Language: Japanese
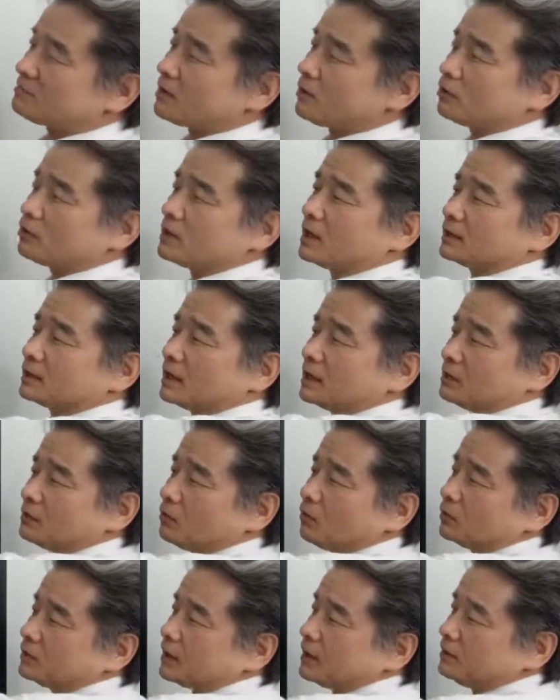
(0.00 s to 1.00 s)
通って、まあ、この辺り
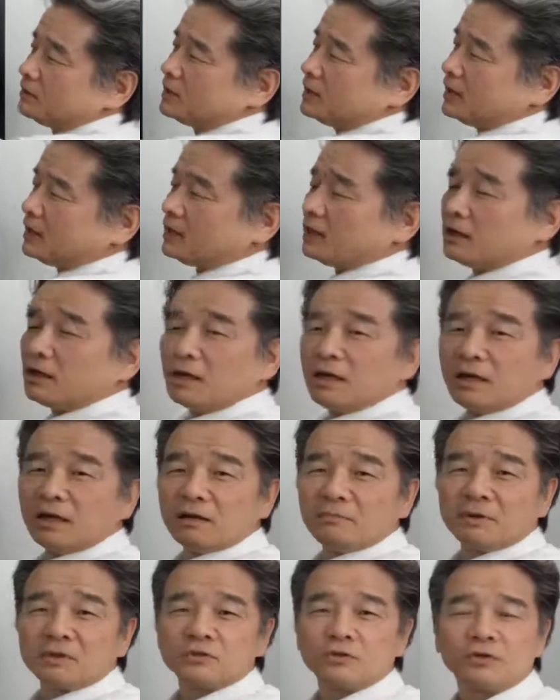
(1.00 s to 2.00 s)
のホテルに、
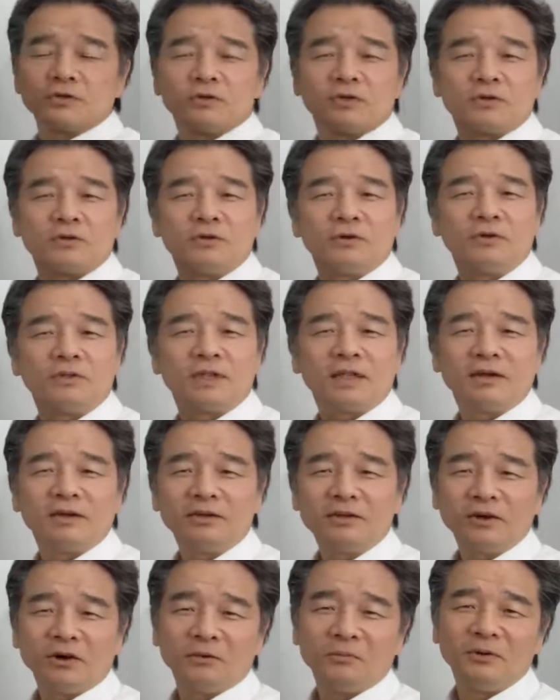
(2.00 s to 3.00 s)
まあ、それぞれの
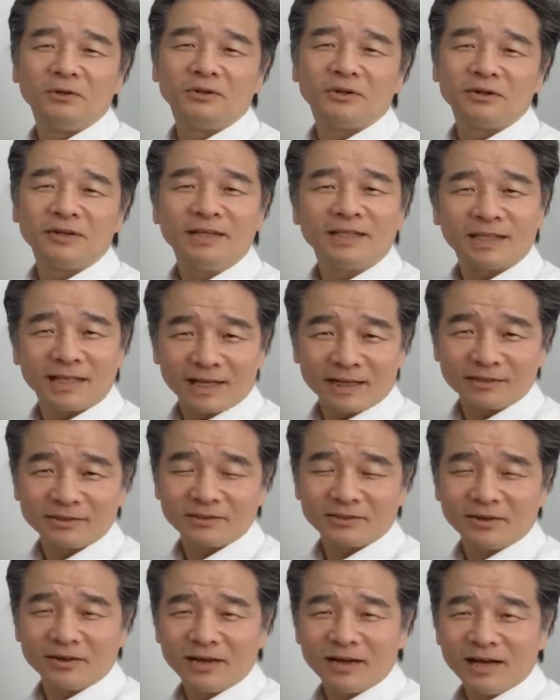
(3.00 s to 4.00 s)
ホテルにお戻りいただ
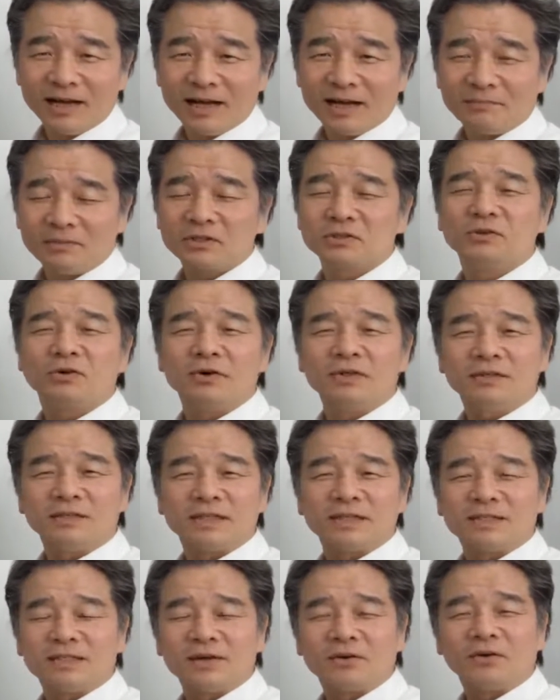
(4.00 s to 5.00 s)
くと。まあ、そう
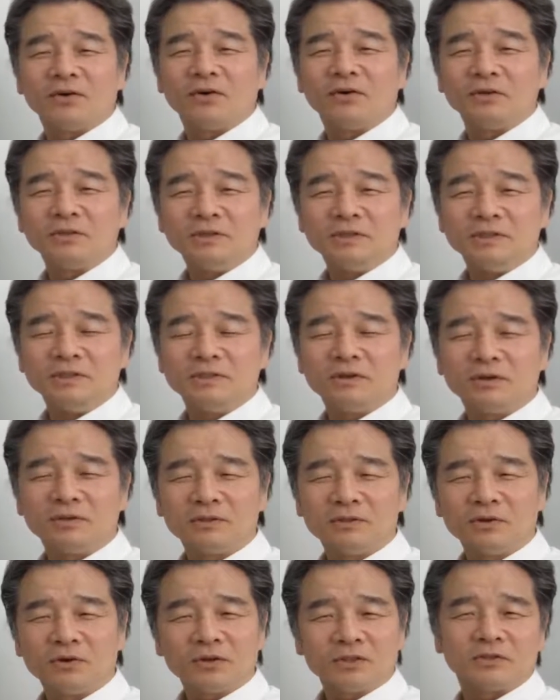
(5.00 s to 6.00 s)
いうですねこう
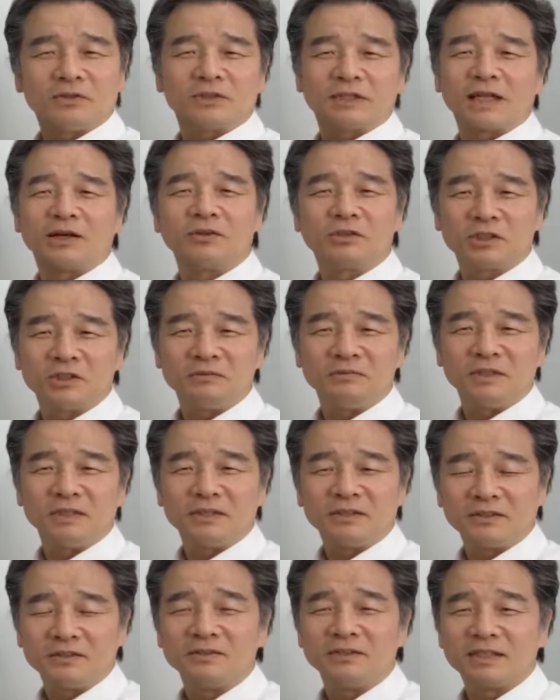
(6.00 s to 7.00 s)
夜の楽し
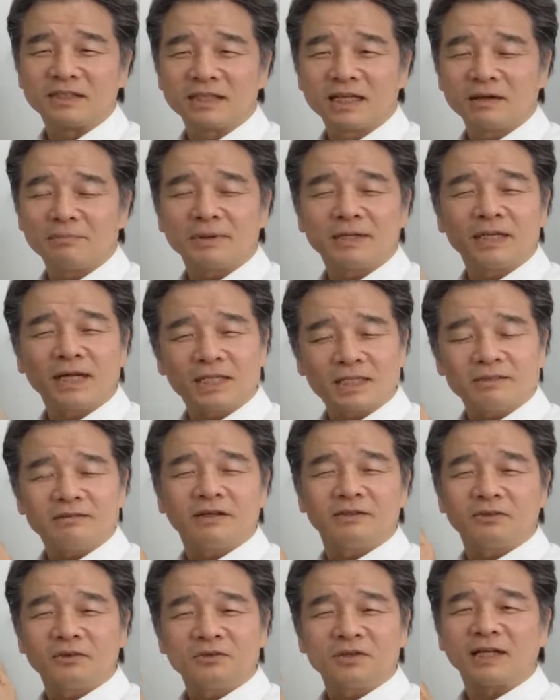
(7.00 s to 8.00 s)
みっていうんですかやっぱり夏
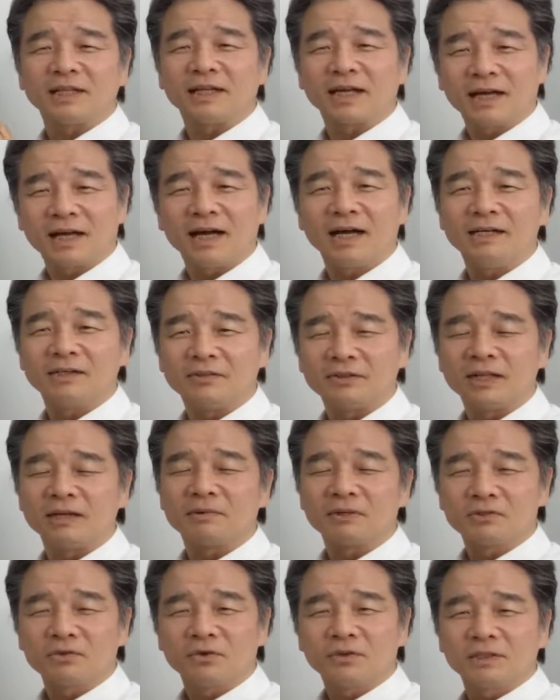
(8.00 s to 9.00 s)
は夜が長いの
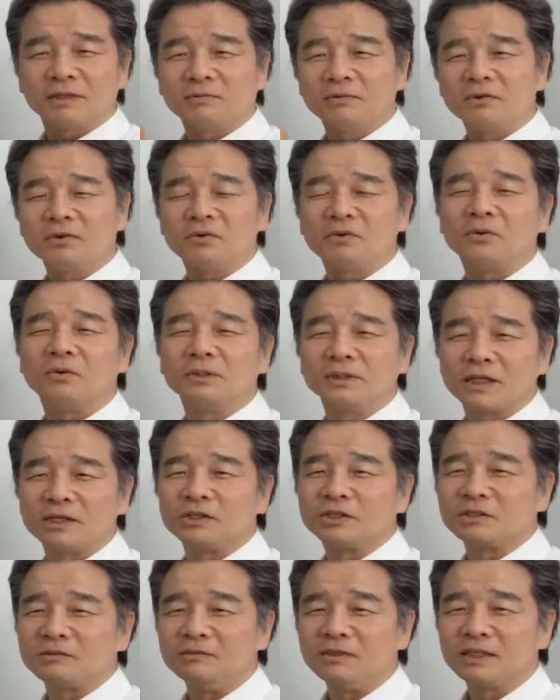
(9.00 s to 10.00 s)
で、まあ、そういったものをこうお
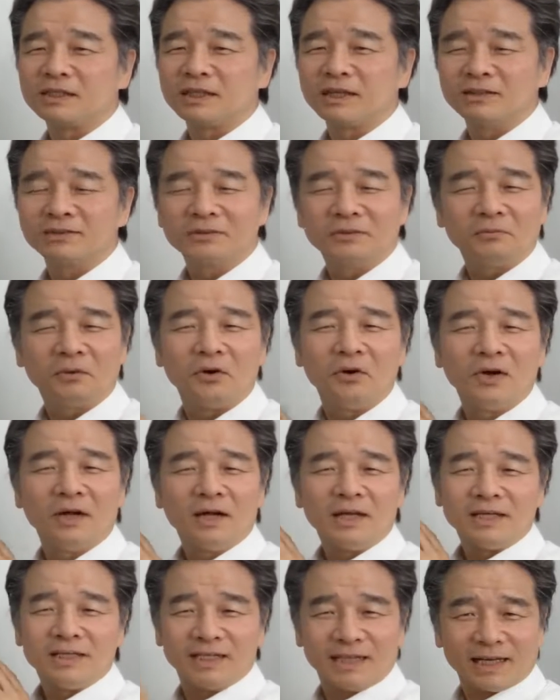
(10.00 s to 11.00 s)
楽しみいただくのも
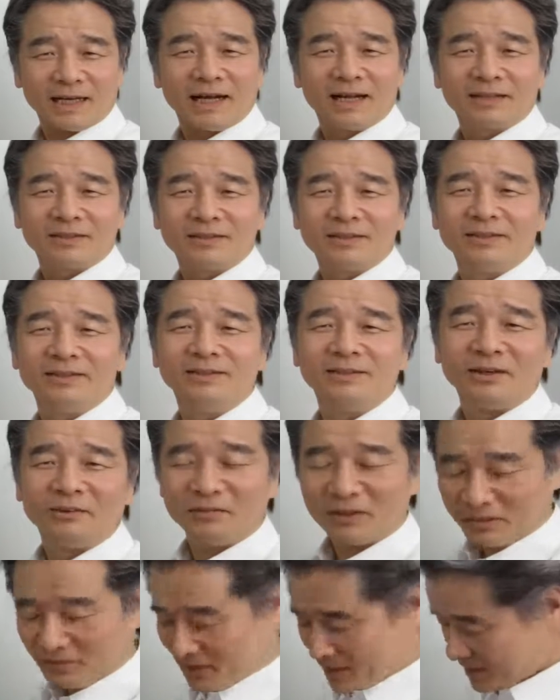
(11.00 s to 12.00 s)
いいかなっていうふうに
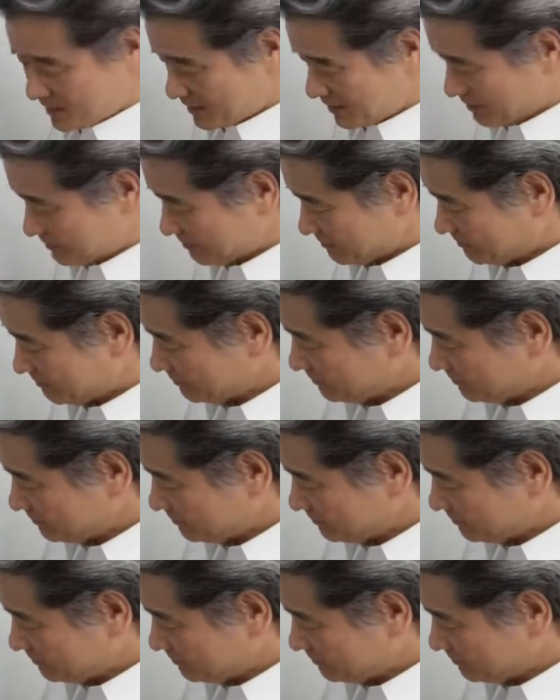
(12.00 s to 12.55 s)
思います